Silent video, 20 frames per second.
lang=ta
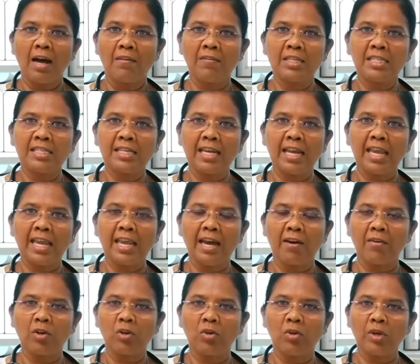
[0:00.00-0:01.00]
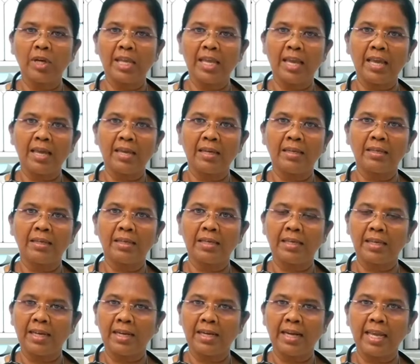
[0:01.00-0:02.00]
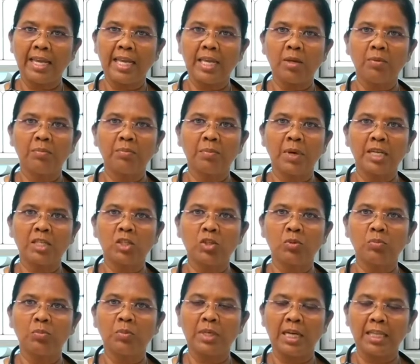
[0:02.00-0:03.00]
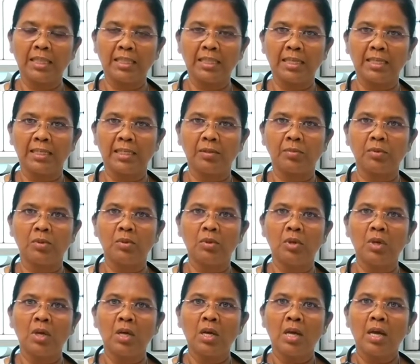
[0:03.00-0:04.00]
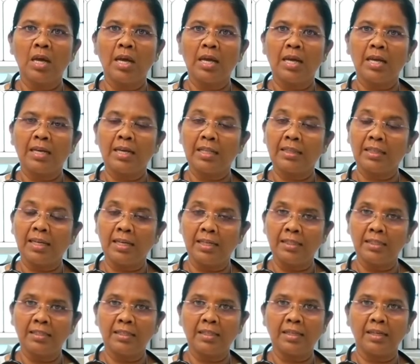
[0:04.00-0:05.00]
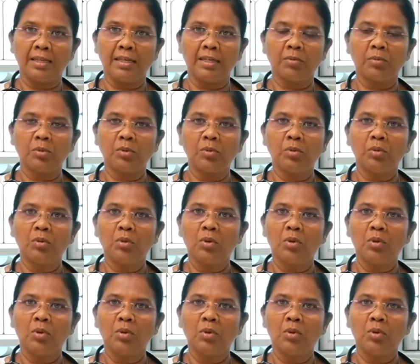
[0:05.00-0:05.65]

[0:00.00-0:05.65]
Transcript: அவற்றிலே அவர்களுடைய எடை மற்றும் இரத்த அளவு இரத்த அழுத்த அளவு